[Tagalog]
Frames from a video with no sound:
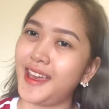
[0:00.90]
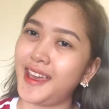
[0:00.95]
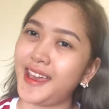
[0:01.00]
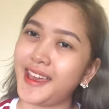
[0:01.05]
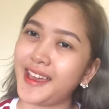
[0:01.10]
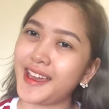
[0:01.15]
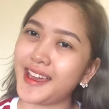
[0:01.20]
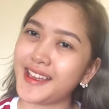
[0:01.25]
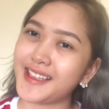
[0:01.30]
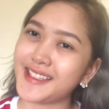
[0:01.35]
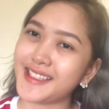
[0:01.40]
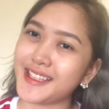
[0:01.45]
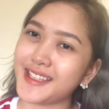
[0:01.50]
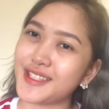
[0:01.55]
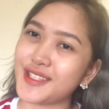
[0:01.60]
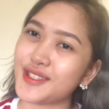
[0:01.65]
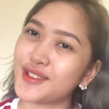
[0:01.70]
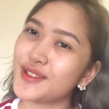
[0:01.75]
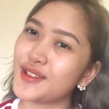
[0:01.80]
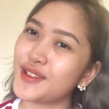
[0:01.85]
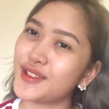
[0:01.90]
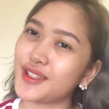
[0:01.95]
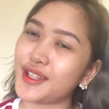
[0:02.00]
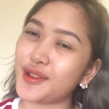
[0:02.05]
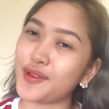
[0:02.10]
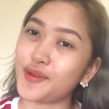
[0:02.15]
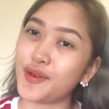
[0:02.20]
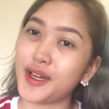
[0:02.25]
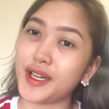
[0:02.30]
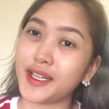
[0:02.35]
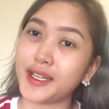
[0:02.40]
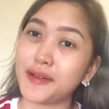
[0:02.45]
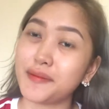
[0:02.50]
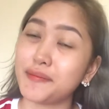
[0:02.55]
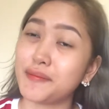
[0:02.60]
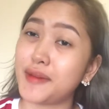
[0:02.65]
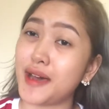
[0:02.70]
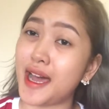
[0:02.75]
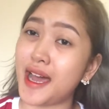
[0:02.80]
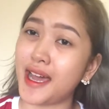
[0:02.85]
Hey guys, it's Ruth and
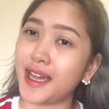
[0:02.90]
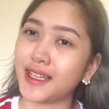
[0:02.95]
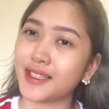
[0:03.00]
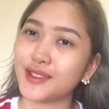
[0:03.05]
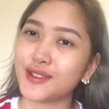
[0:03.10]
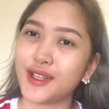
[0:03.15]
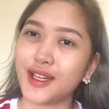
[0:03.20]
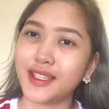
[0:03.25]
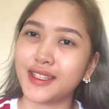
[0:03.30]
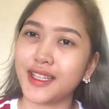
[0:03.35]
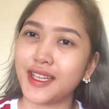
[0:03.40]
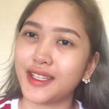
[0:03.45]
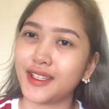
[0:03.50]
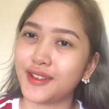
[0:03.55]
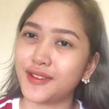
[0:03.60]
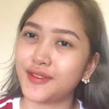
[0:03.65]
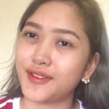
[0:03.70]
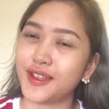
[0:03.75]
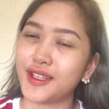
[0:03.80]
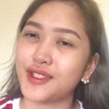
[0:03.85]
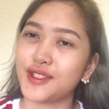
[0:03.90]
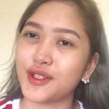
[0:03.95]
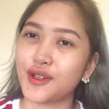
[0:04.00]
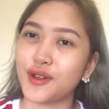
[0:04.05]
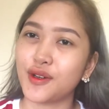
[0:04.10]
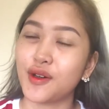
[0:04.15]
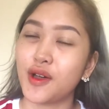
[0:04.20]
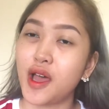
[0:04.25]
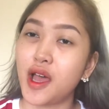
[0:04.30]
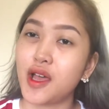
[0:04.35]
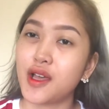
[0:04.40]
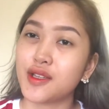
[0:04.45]
welcome back to another video.